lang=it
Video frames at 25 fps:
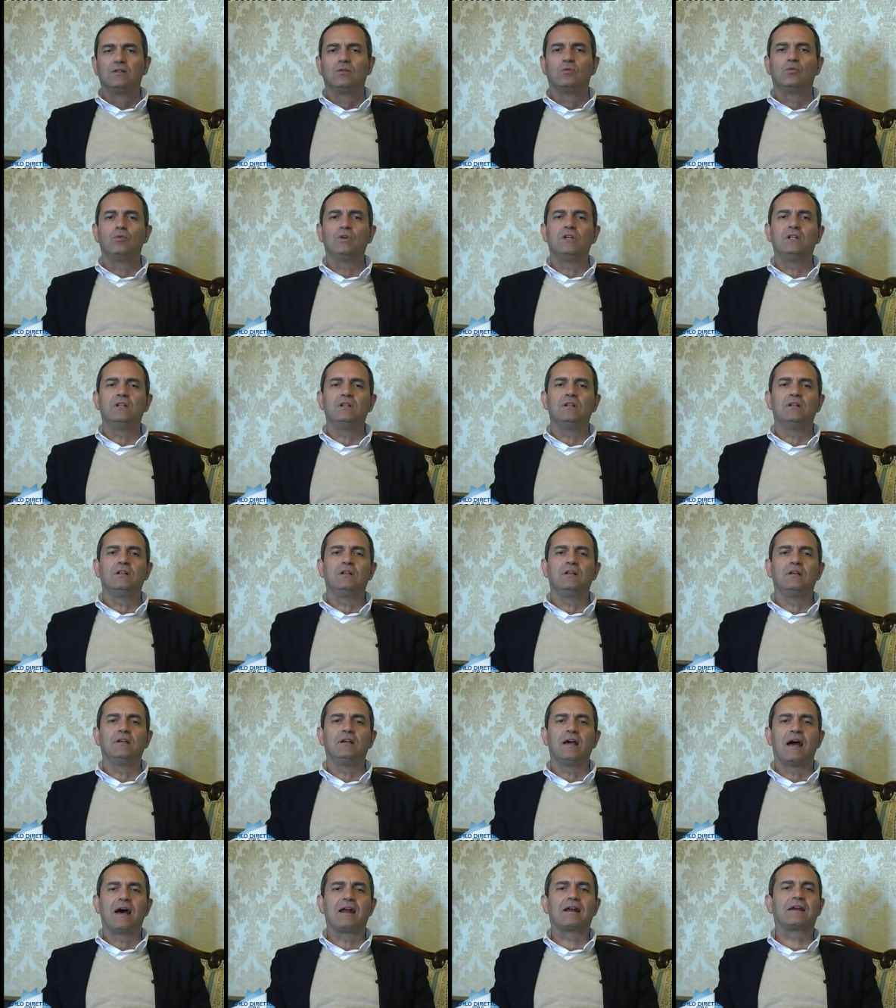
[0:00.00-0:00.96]

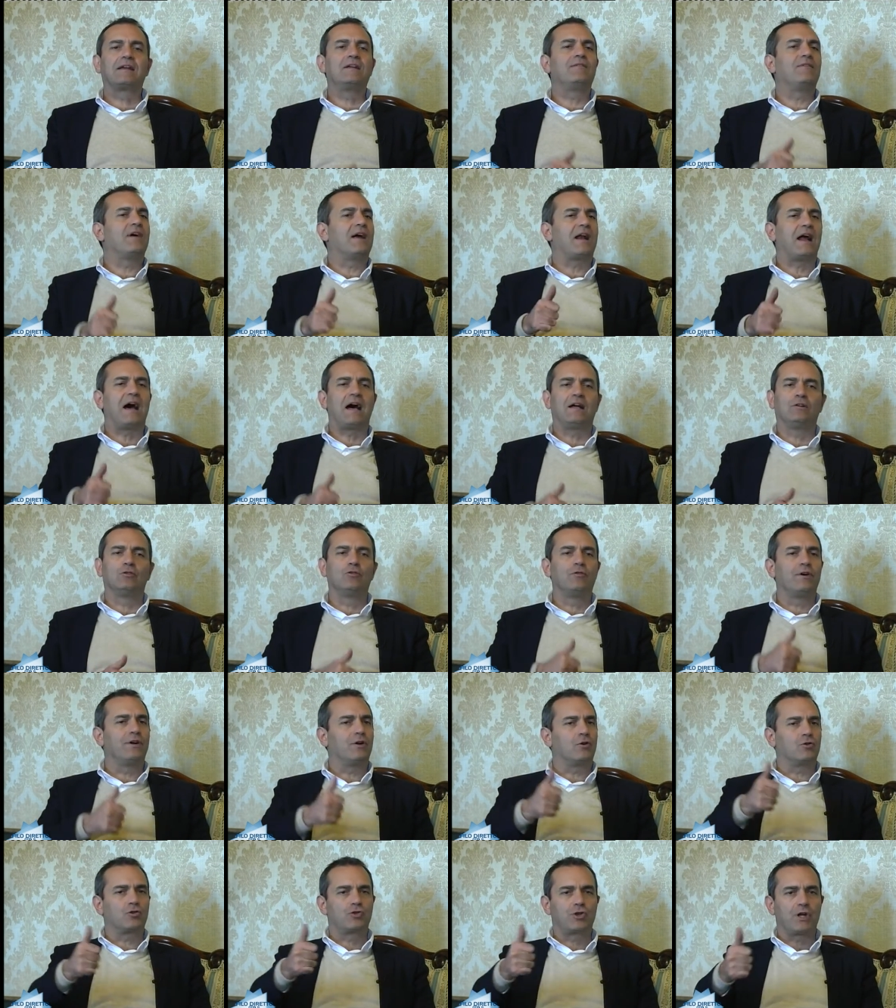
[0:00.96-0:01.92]
quindi arriverà
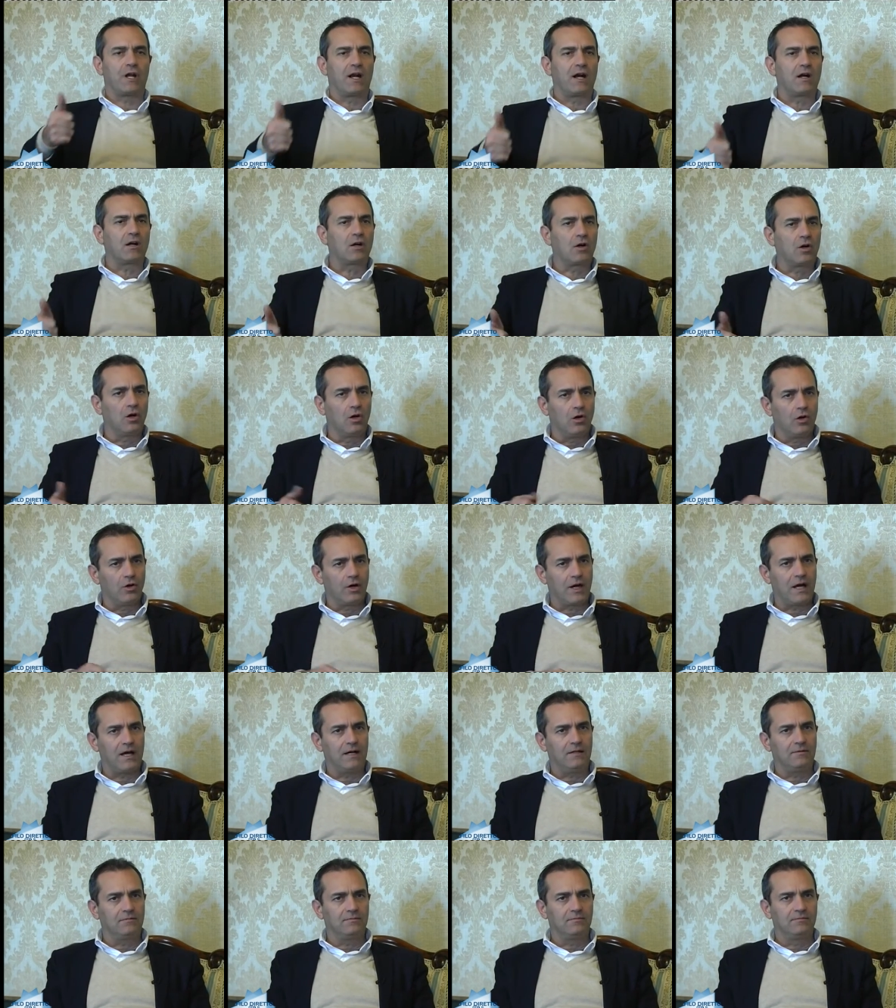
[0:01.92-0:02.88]
dove non c'era
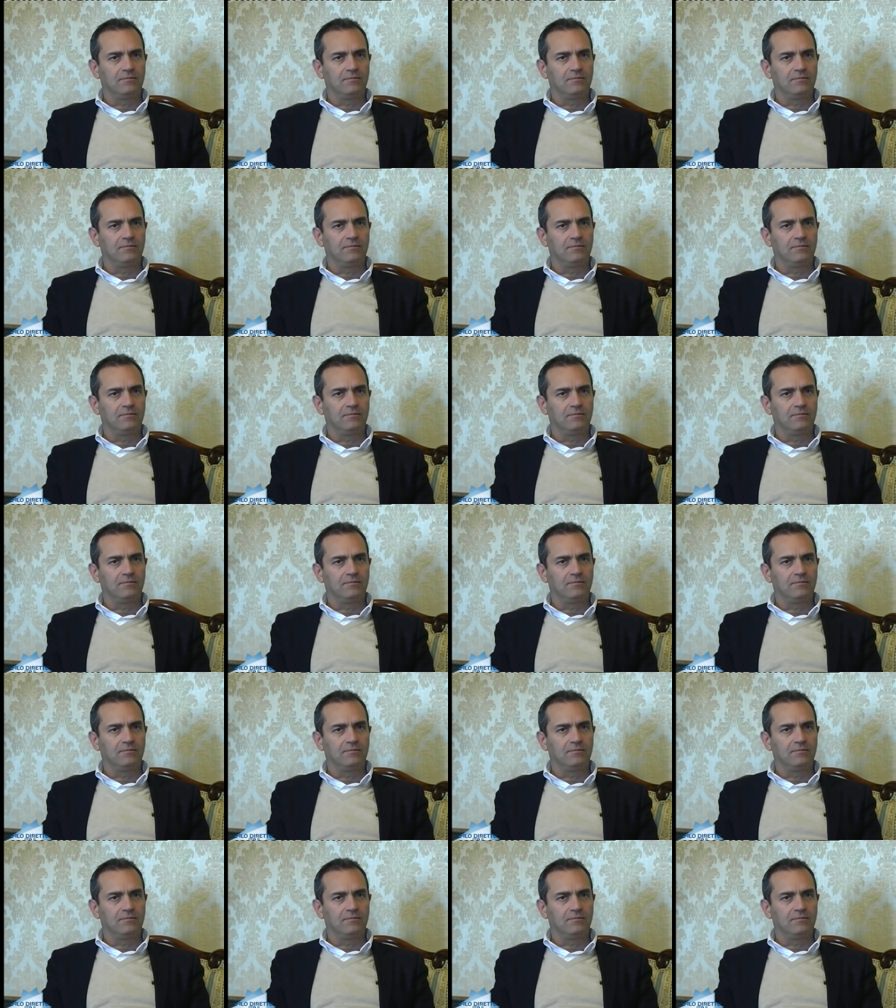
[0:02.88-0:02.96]
ancora